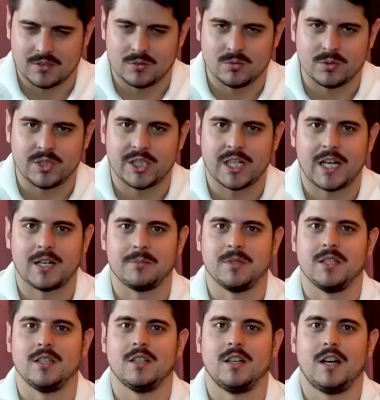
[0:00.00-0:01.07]
com
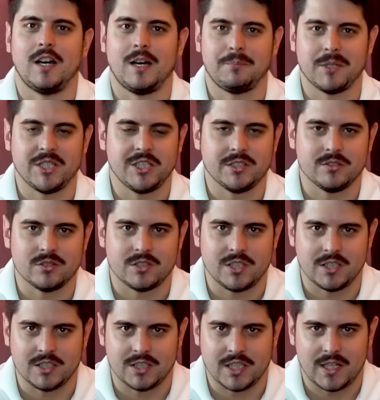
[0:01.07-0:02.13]
charme a pedidos
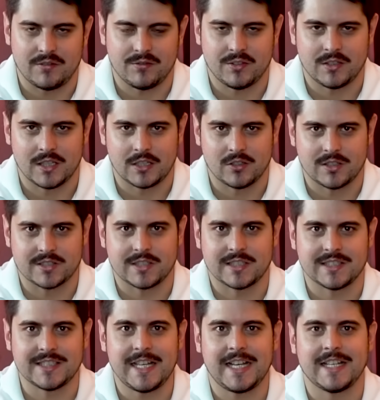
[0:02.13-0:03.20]
de Jeff na nossa
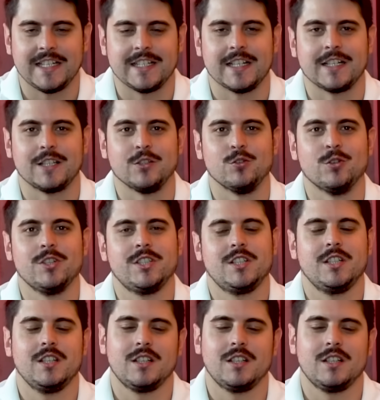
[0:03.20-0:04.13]
técnica aqui hoje.